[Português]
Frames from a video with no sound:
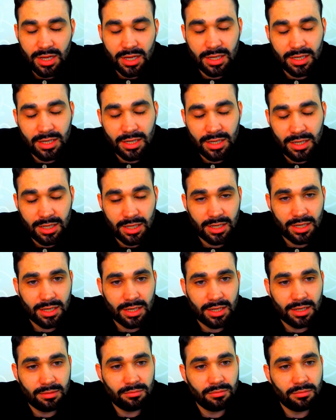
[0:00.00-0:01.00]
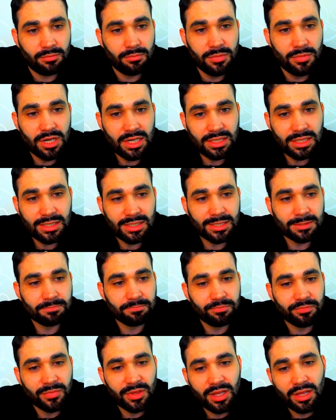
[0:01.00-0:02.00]
Uh, mas
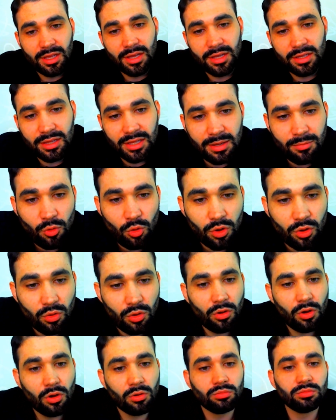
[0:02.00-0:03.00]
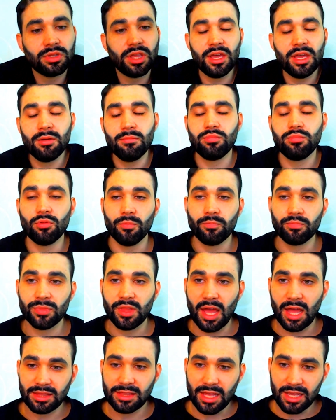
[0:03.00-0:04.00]
demorou um tempo
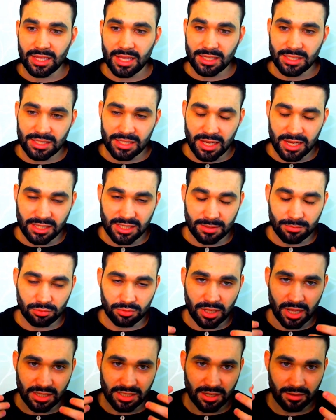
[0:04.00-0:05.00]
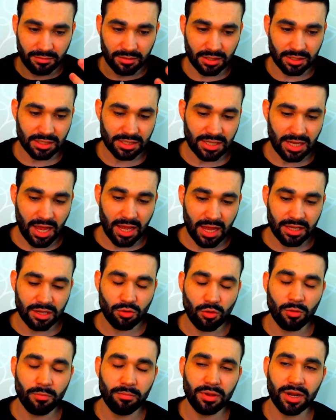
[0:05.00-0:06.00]
até que a ciência pudesse avançar e
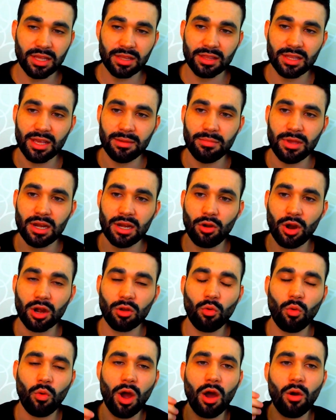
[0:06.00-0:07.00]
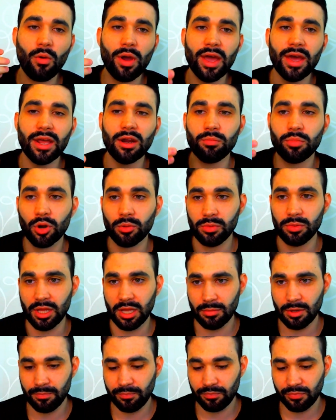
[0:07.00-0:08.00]
compreender melhor qual era o
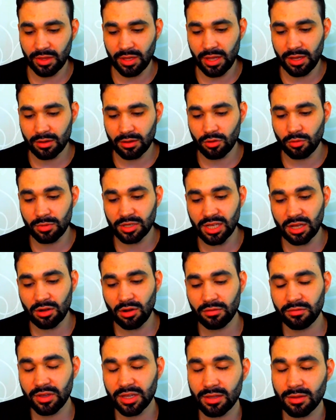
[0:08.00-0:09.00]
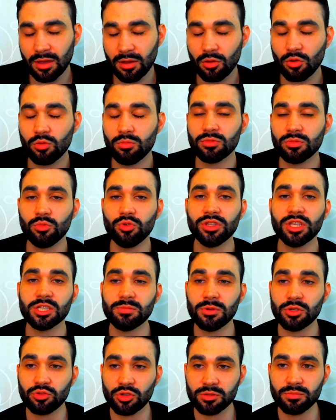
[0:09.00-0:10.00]
problema. Né? Começaram a ver que algumas, muitas
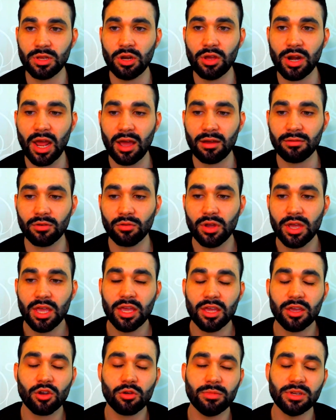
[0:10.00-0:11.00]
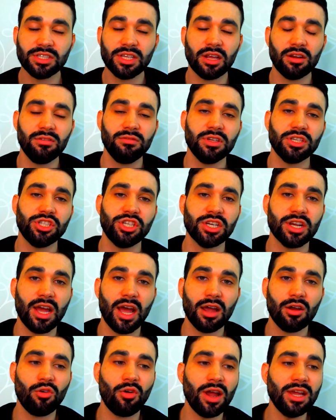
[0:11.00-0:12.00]
pessoas melhoravam e começaram a
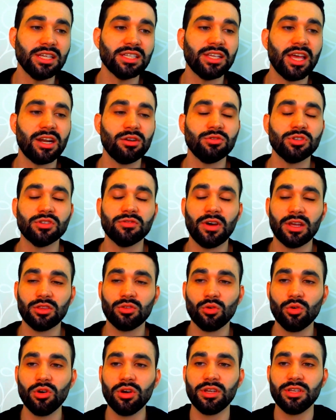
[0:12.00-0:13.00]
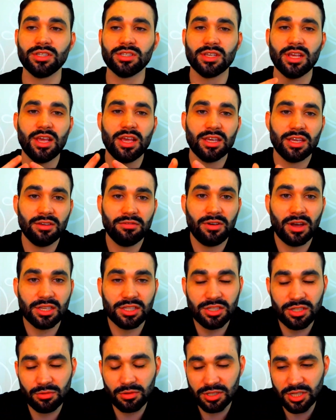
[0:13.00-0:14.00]
investigar quais eram os fatores que
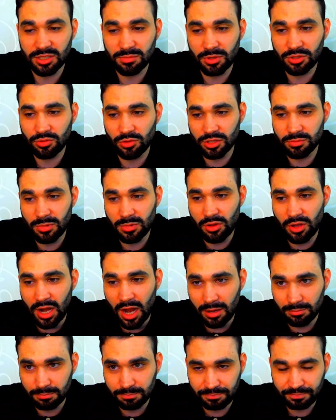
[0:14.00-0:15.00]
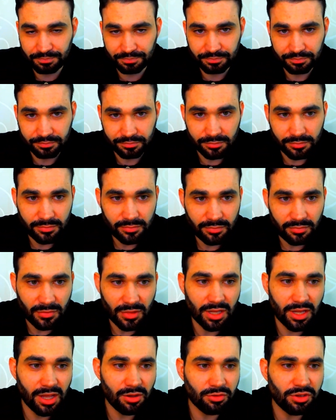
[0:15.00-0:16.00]
faziam essas pessoas melhorar.
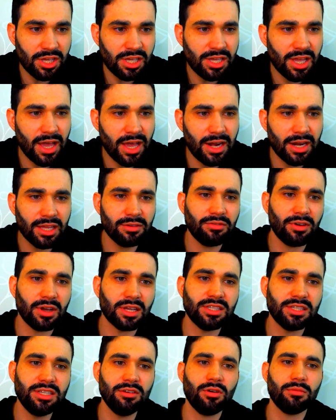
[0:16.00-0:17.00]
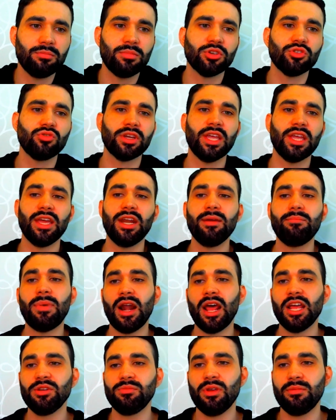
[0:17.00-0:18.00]
Né? O que, que era que fazia uma pessoa querer
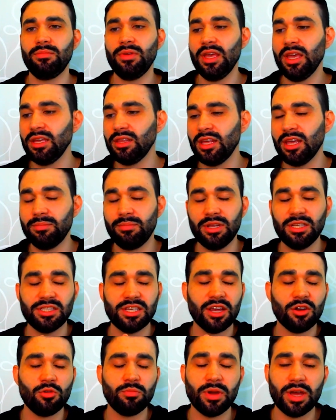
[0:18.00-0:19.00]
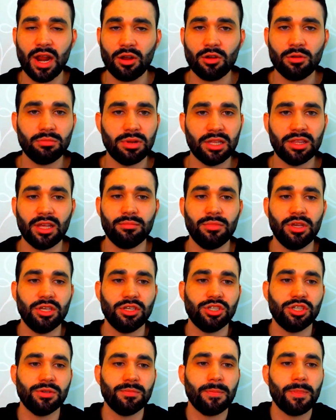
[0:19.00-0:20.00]
parar de beber e de repente se recuperar
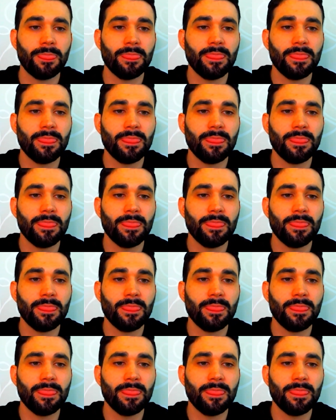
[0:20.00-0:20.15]
completamente?